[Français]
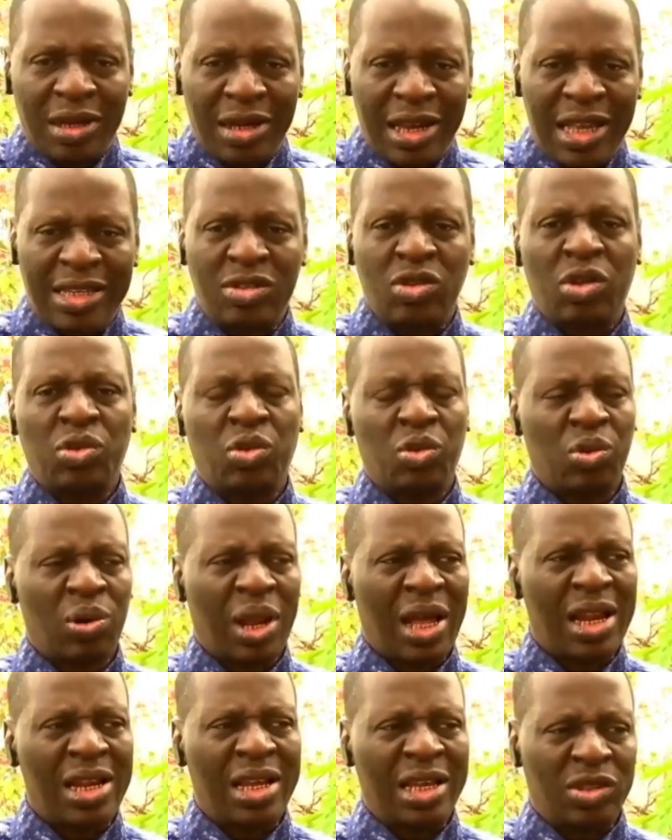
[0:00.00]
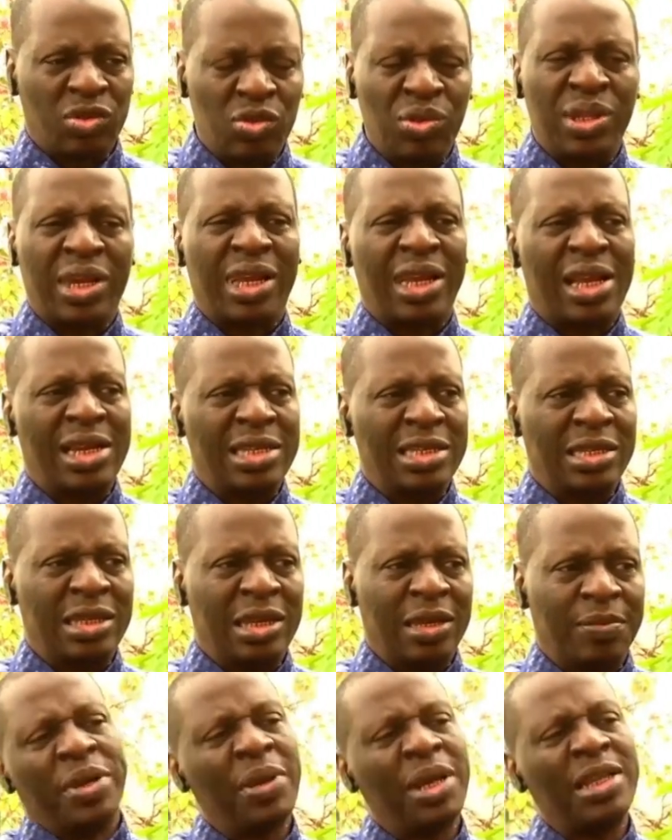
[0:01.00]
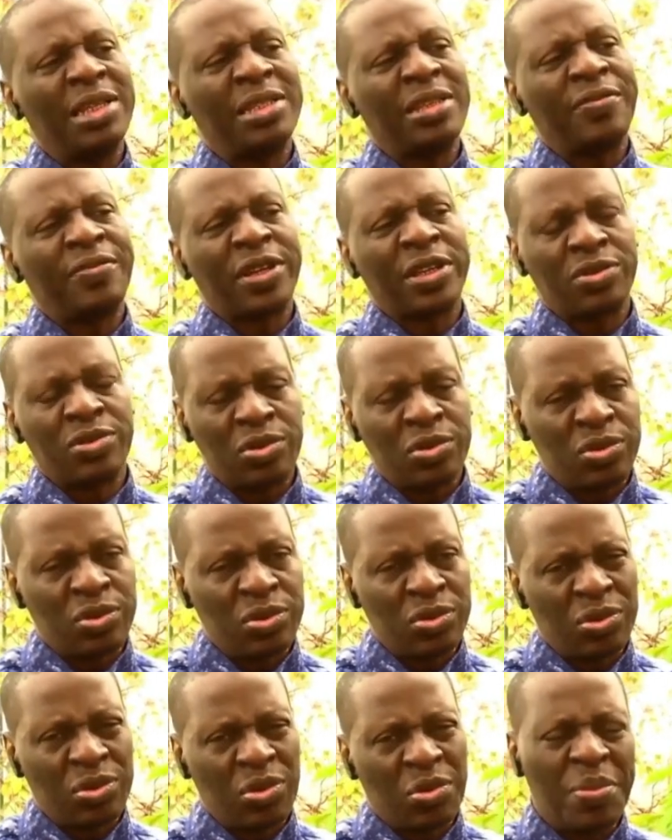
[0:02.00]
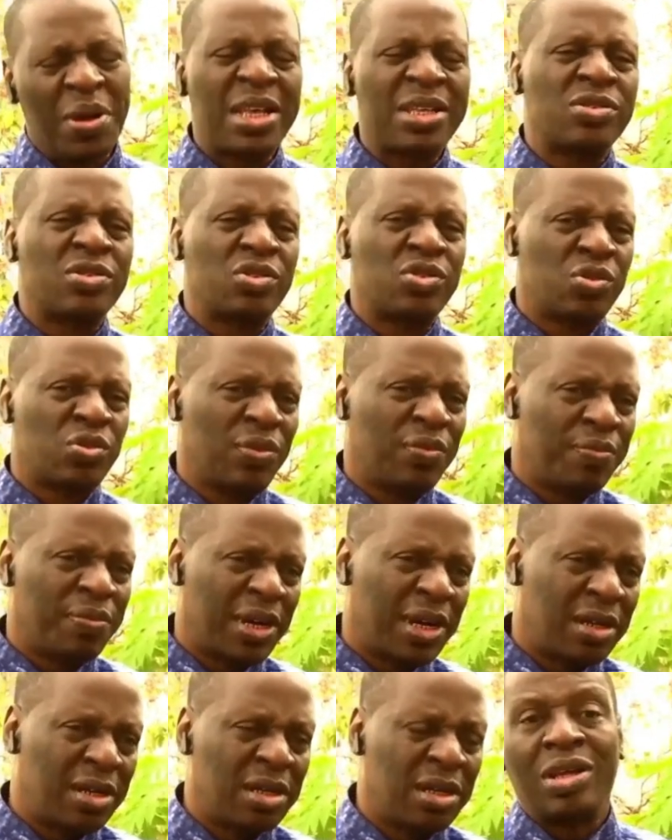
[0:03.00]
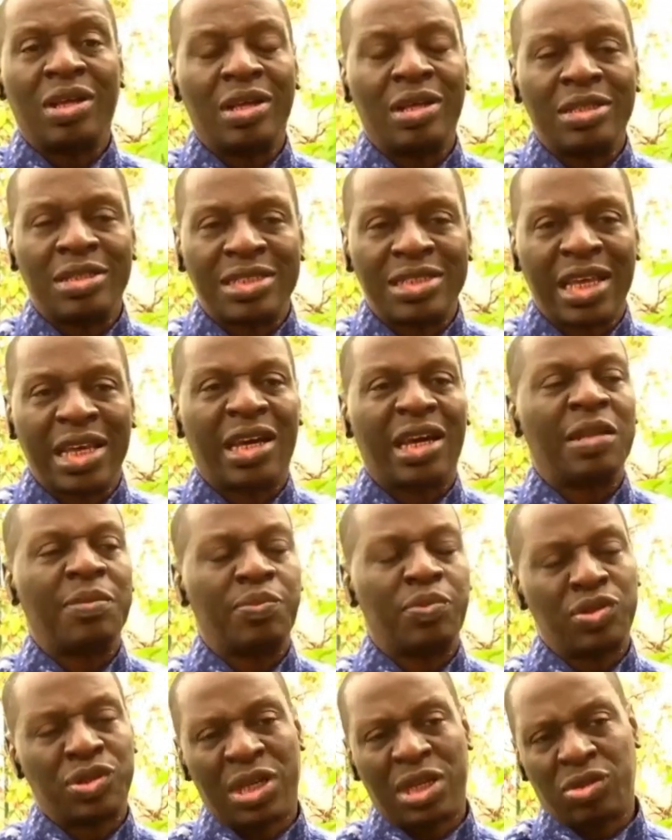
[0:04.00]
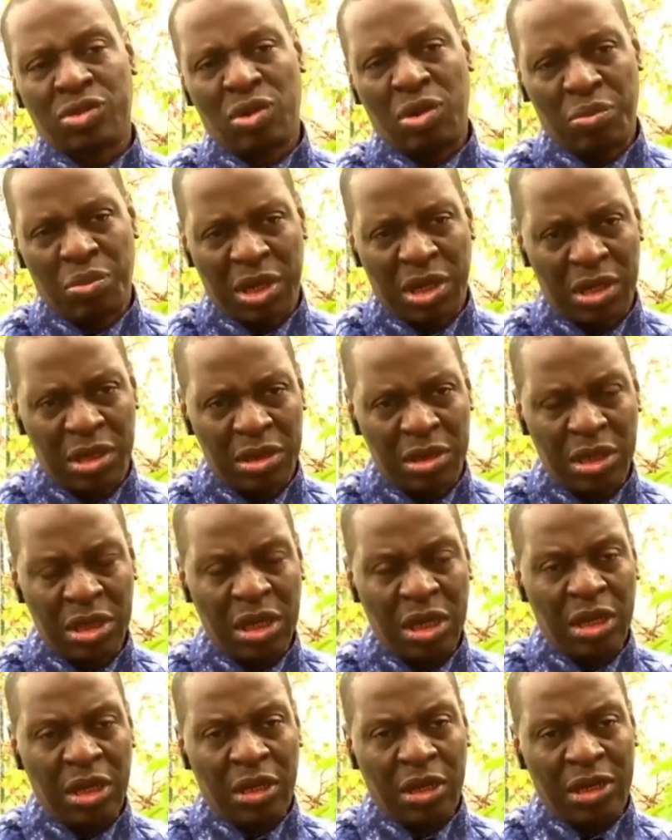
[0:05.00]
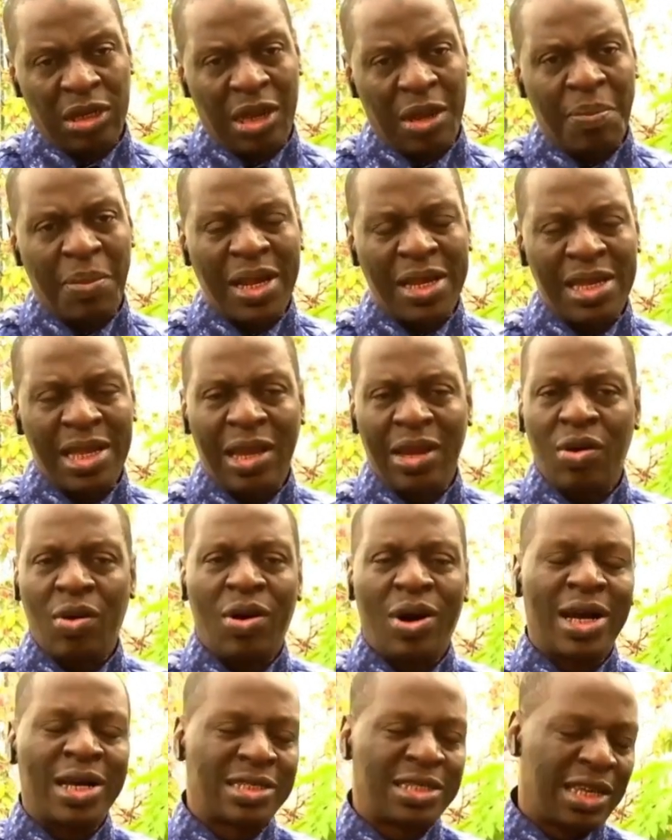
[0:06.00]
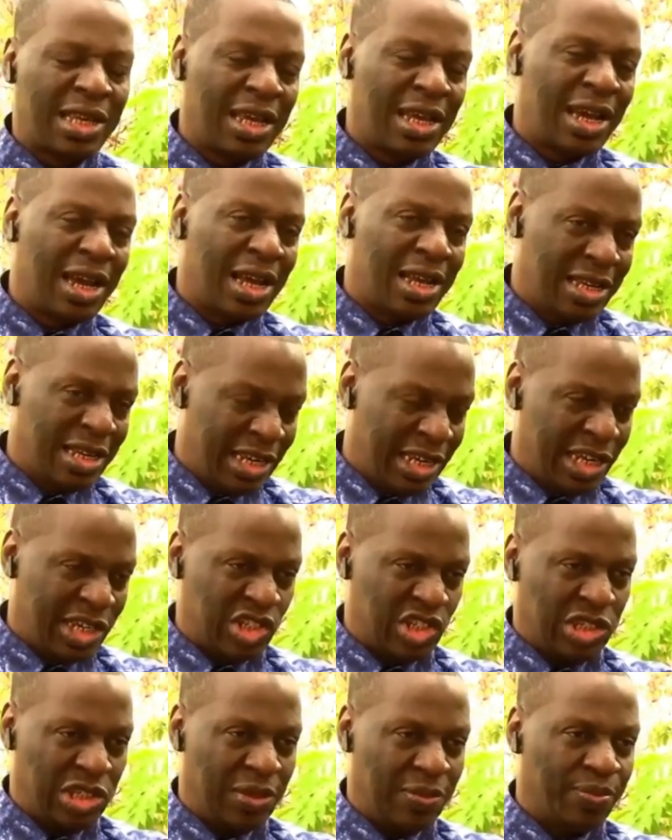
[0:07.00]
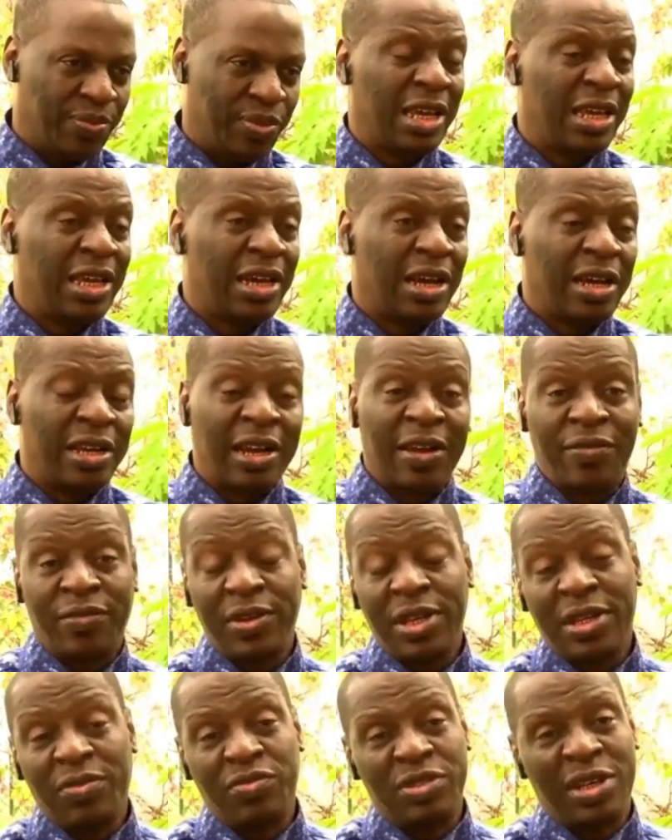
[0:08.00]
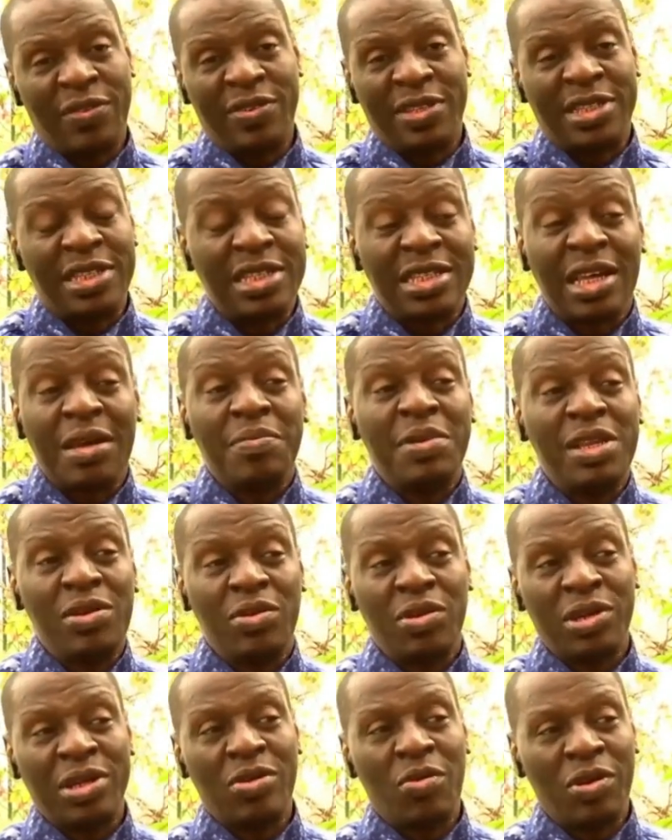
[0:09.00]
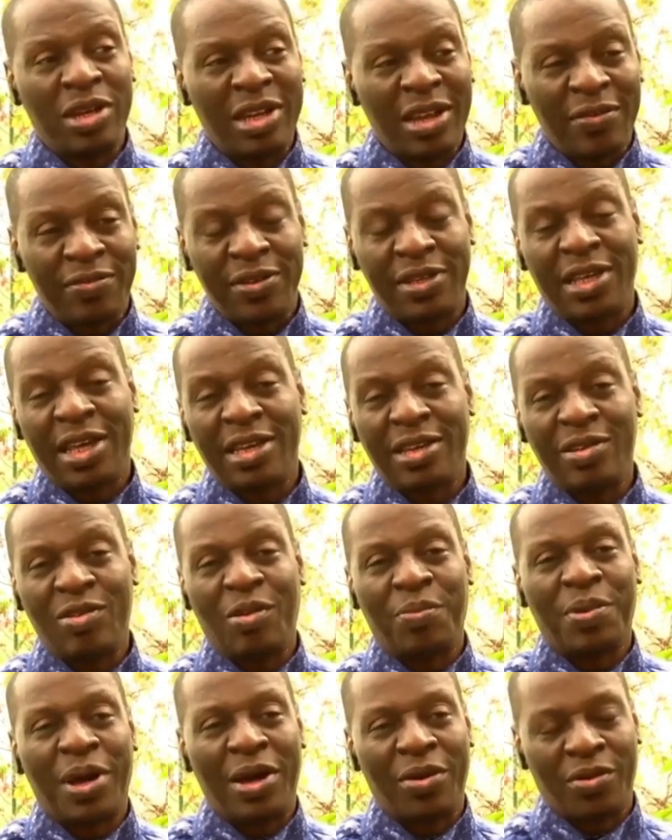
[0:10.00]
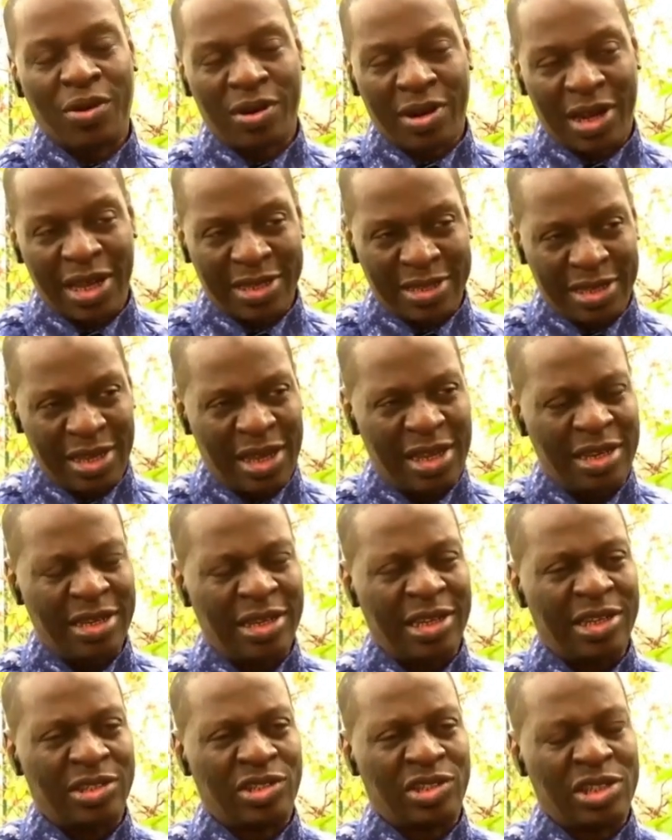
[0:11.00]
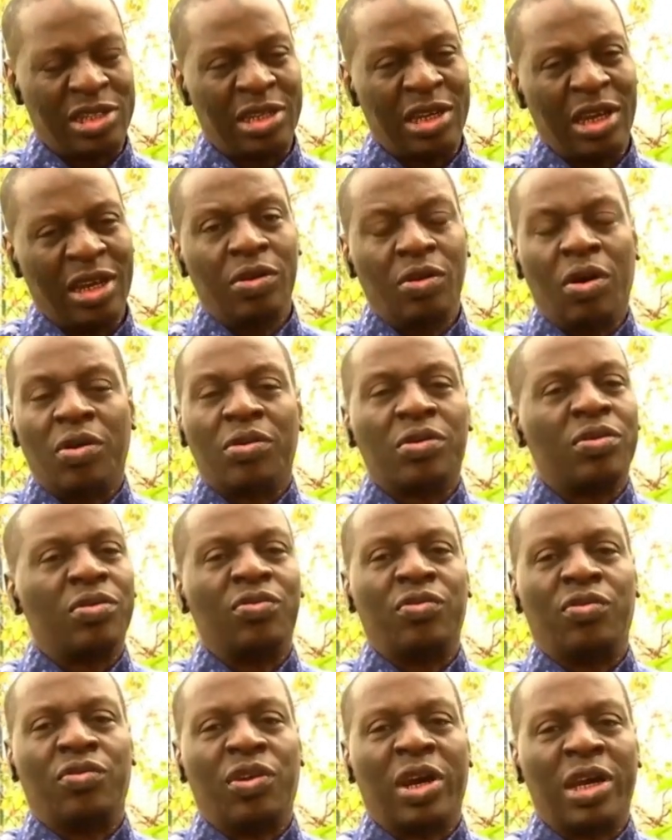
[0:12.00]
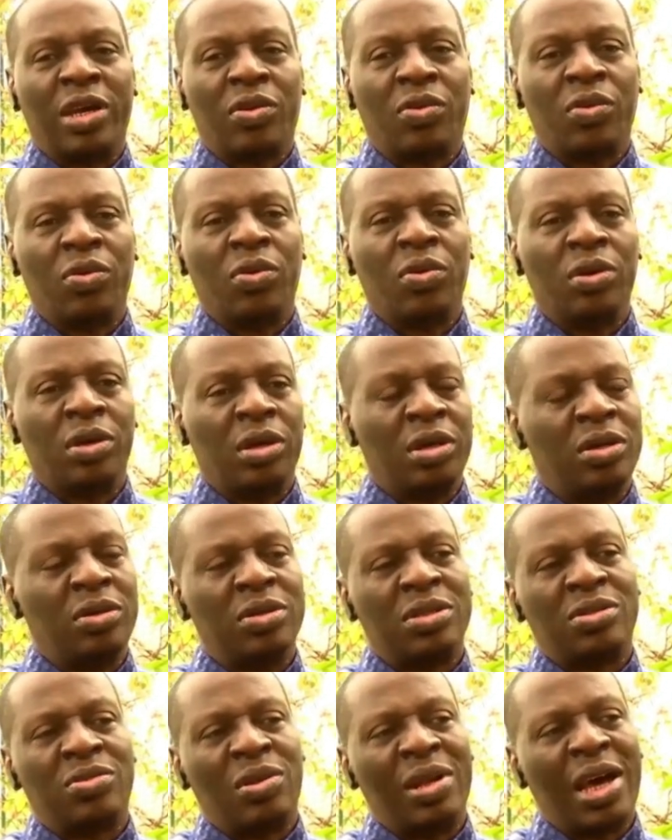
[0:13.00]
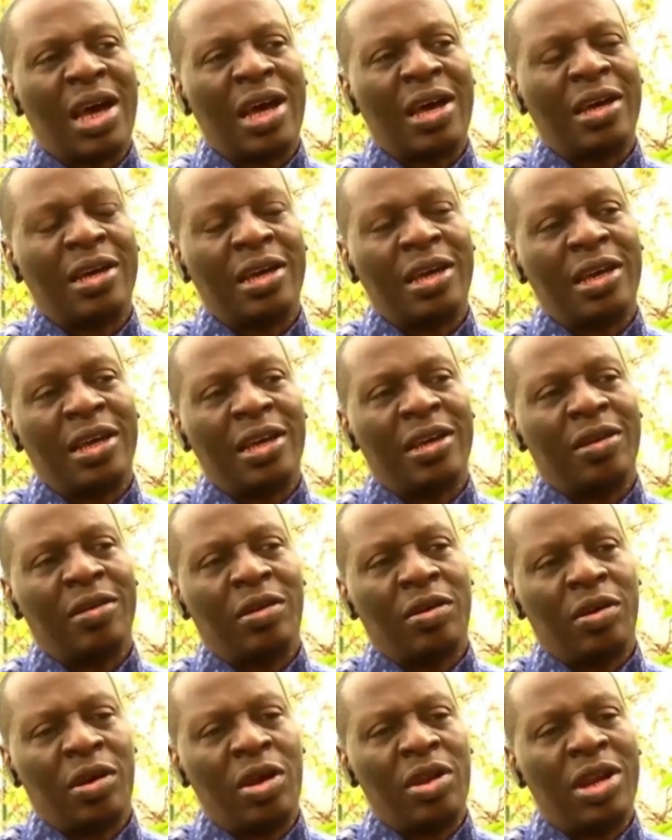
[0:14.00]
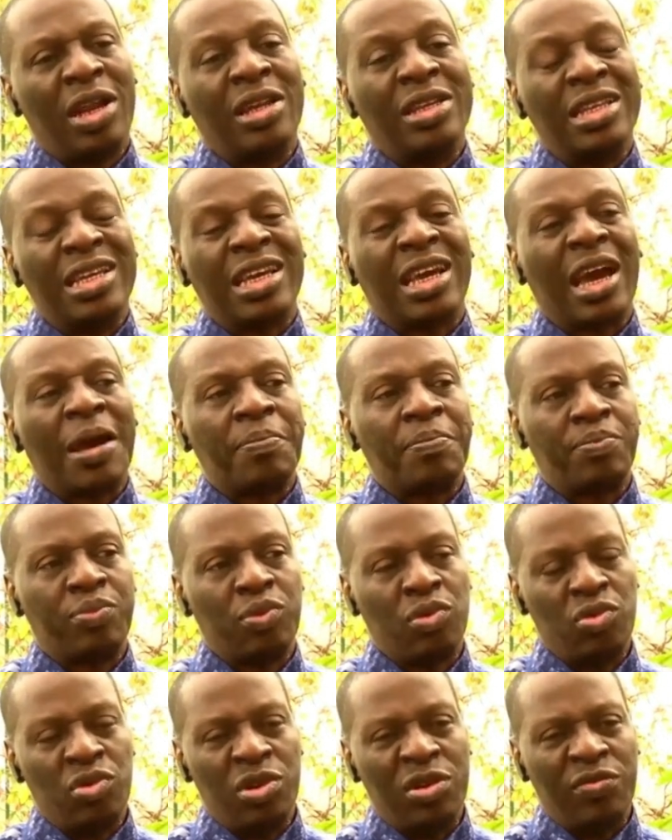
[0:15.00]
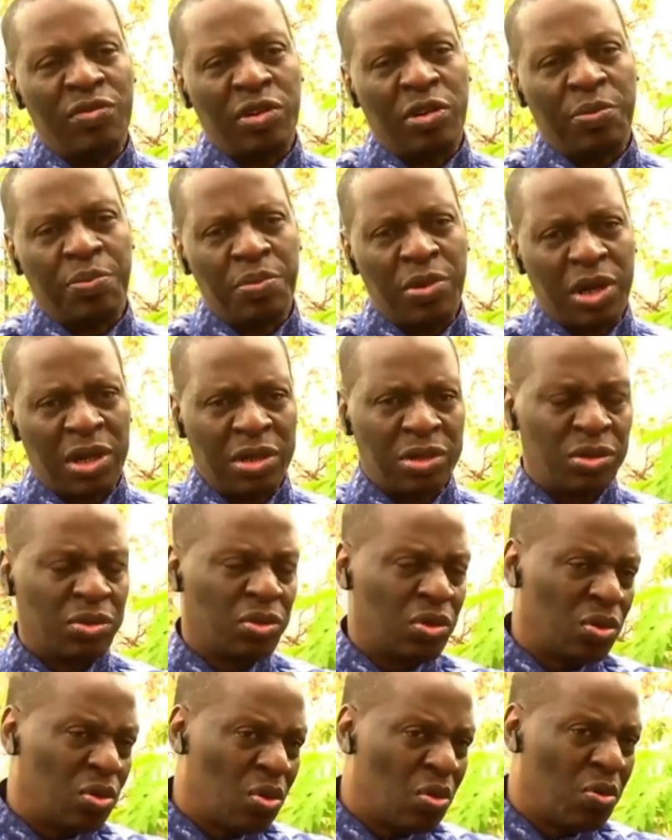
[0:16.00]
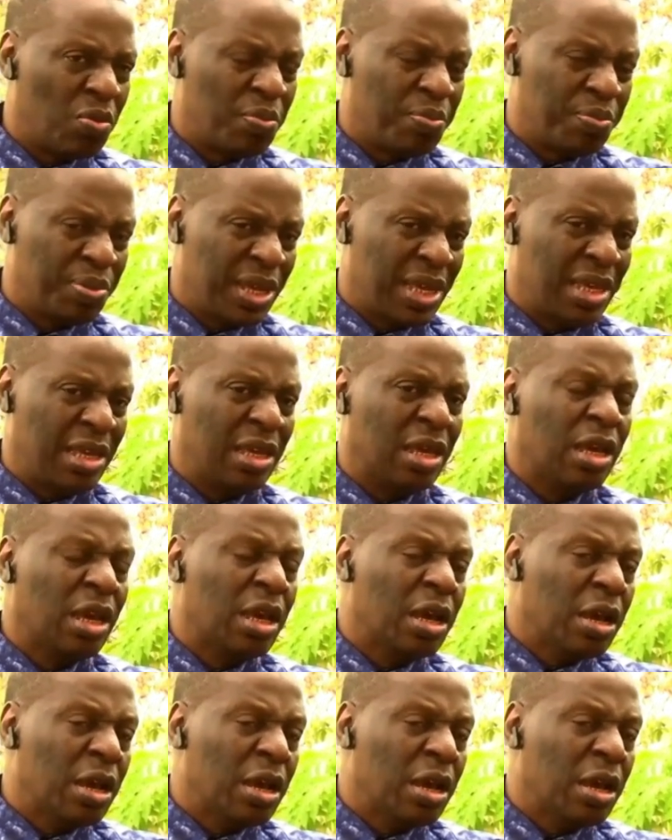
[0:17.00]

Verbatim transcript: L'exode rural est une réalité, mais les infrastructures de base ne suivent pas. 50% seulement des Maliens ont accès à l'énergie. Et en Afrique, vous avez 600 millions d'Africains qui n'ont pas encore accès à l'énergie. Donc vous voyez que euh, cela est un handicap pour le développement de nos pays.